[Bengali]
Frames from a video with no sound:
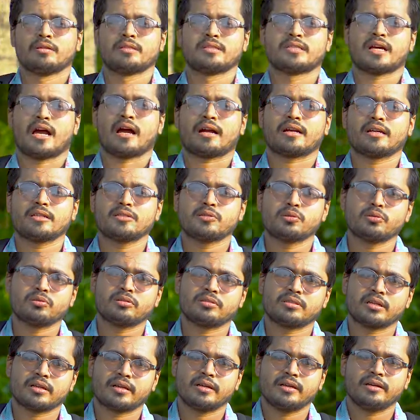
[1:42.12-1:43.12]
চাকরি
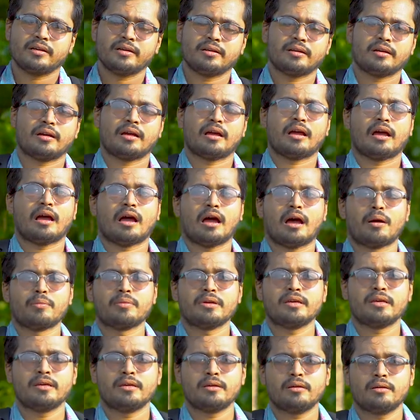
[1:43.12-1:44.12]
সূত্রে আমি
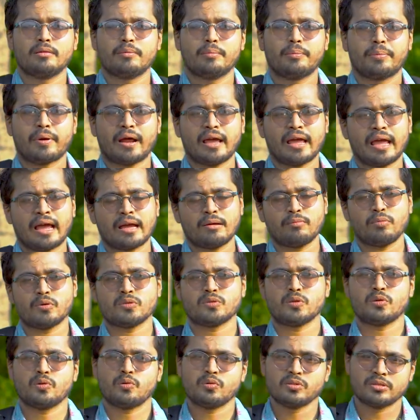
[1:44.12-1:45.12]
প্রায় এক
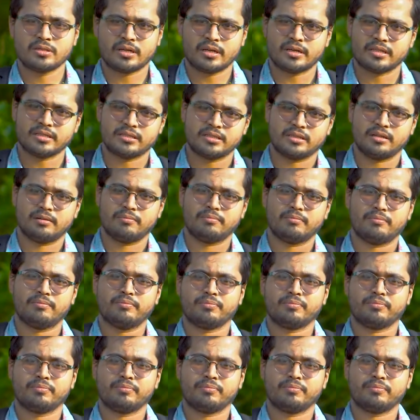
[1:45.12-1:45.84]
বছর গুজরাটে ছিলাম